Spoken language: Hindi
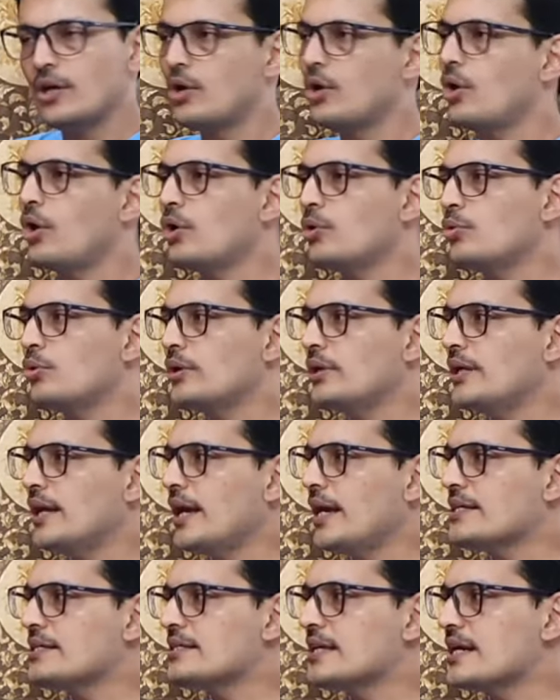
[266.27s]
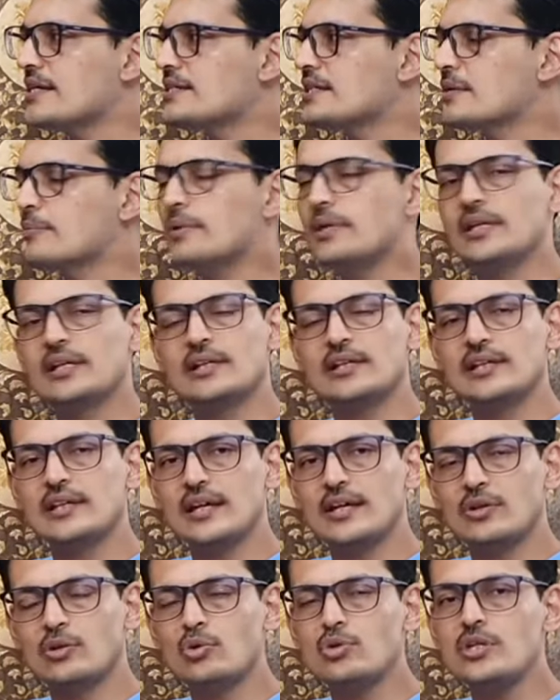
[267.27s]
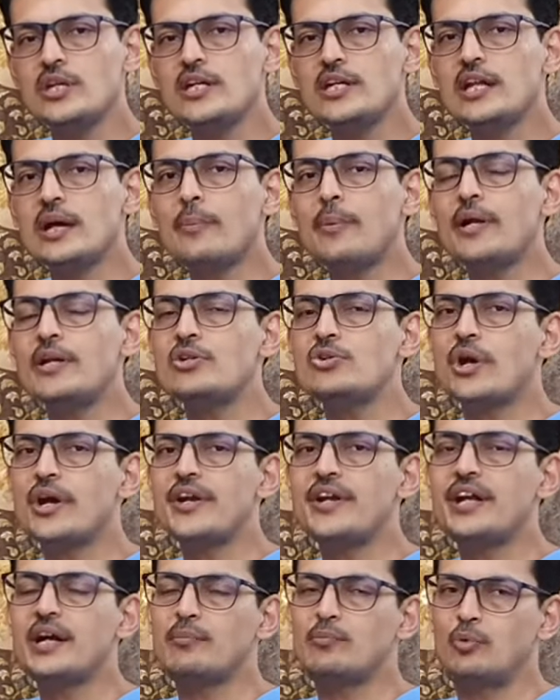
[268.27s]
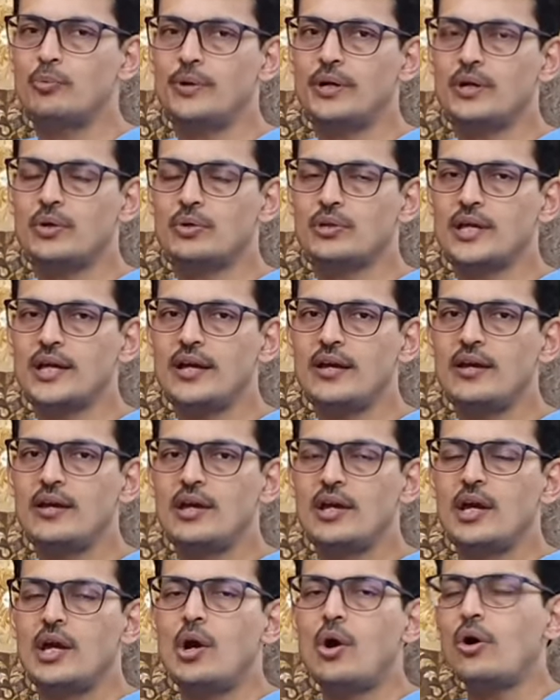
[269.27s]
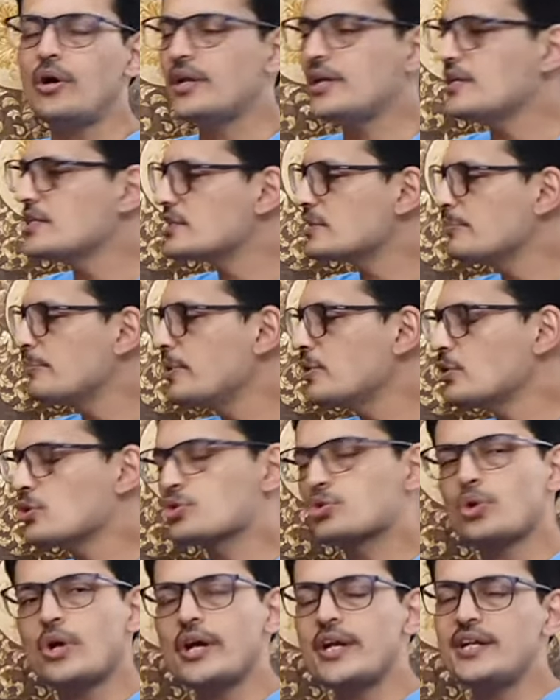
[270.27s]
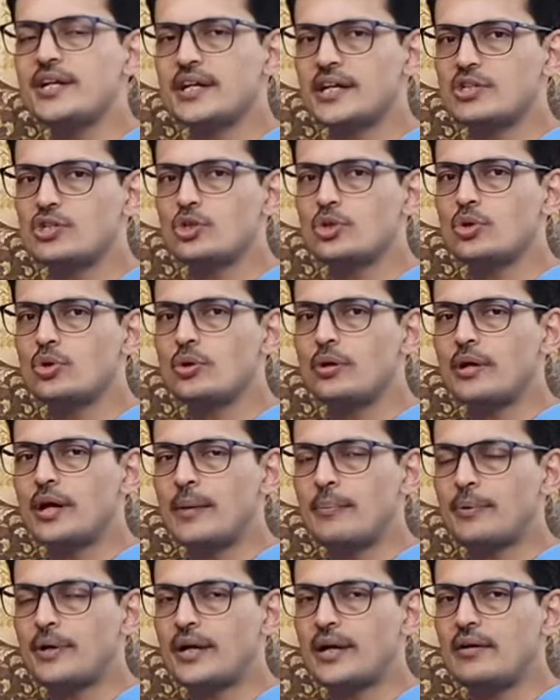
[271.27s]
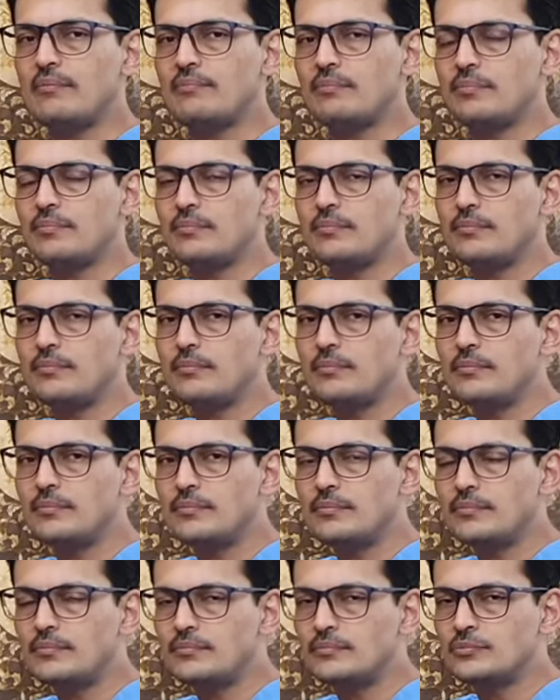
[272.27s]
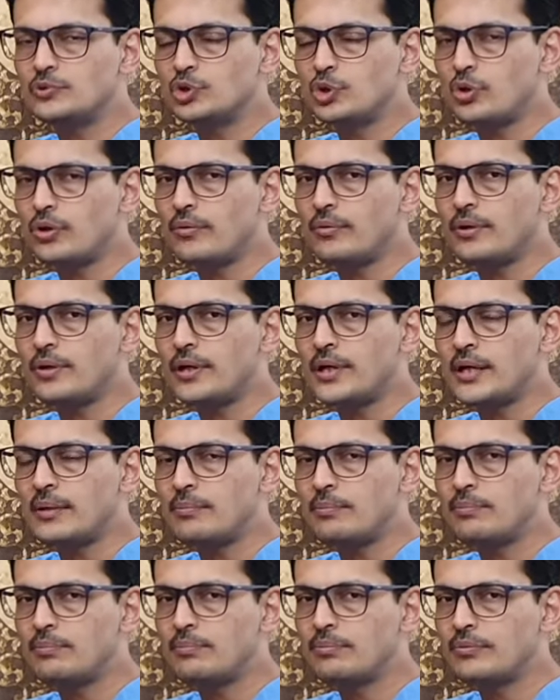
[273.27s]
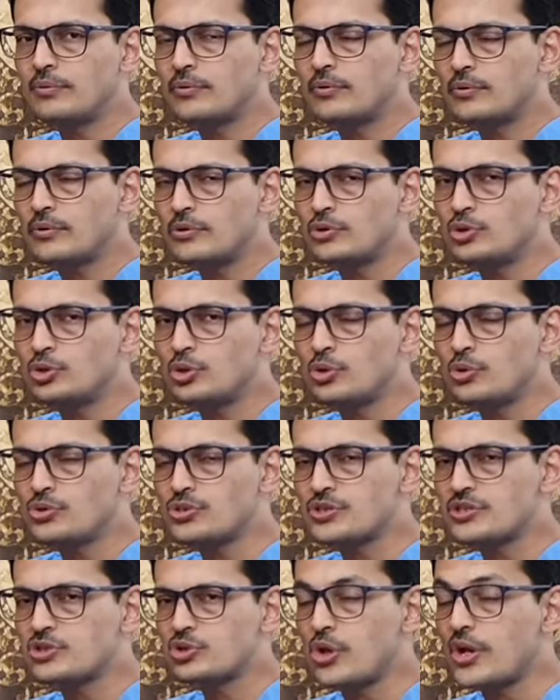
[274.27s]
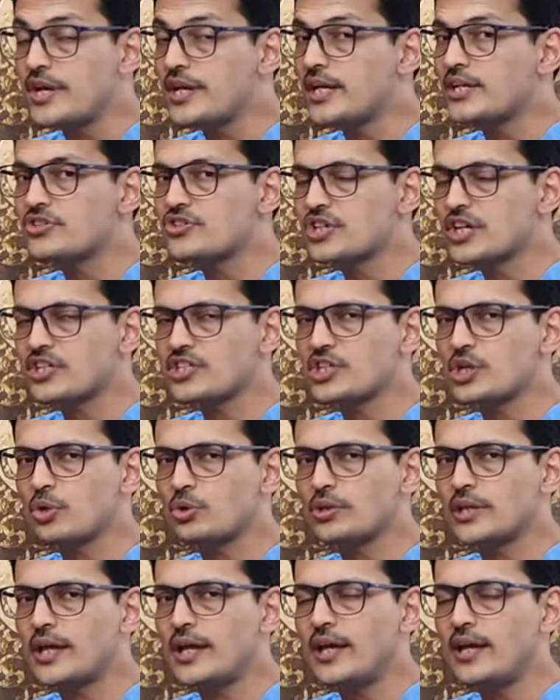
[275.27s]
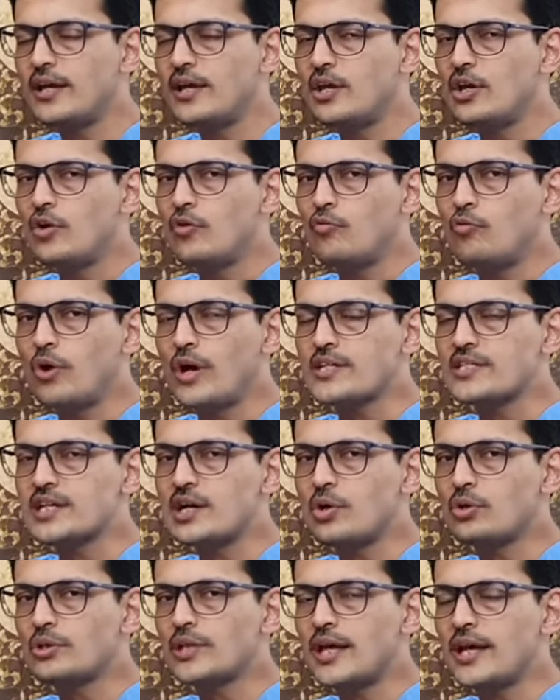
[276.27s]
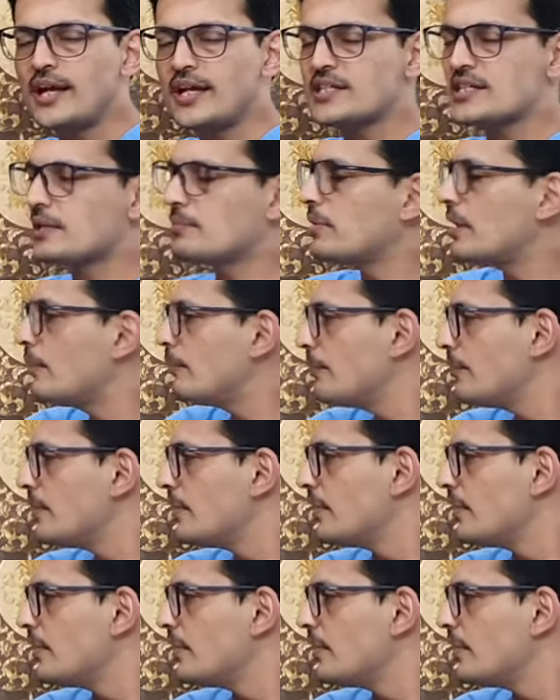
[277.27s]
और उंगली ऐसे ऐसे भी हिलती है तो ये डबल जॉइंट का मूवमेंट होता है और इसमें जो जॉइंट का जो आपका जो जो जॉइंट का स्ट्रक्चर होता है वो ऐसा होता है कि जब हम